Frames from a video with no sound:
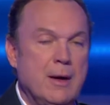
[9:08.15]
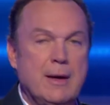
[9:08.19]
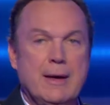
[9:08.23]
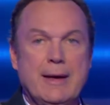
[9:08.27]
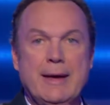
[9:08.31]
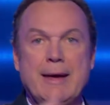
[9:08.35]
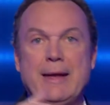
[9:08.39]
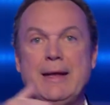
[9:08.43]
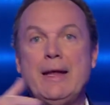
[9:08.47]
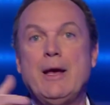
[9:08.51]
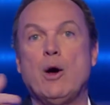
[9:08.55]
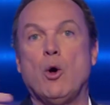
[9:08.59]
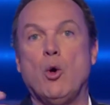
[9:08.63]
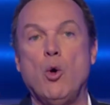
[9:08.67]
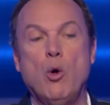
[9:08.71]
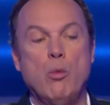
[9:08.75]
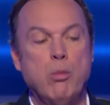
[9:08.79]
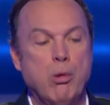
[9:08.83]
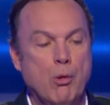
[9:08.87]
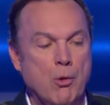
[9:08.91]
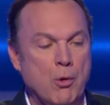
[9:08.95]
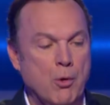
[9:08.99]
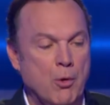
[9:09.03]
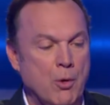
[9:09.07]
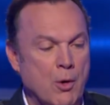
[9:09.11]
et les
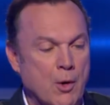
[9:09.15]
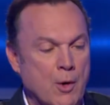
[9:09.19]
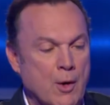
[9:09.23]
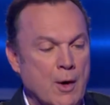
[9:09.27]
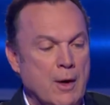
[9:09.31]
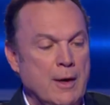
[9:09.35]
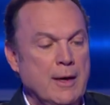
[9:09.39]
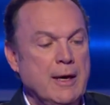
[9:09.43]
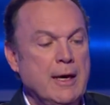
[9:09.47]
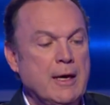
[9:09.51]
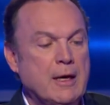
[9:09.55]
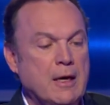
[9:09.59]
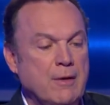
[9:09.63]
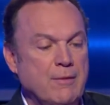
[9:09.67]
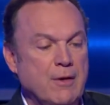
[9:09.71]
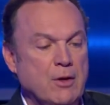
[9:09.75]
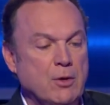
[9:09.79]
robots. Écrivain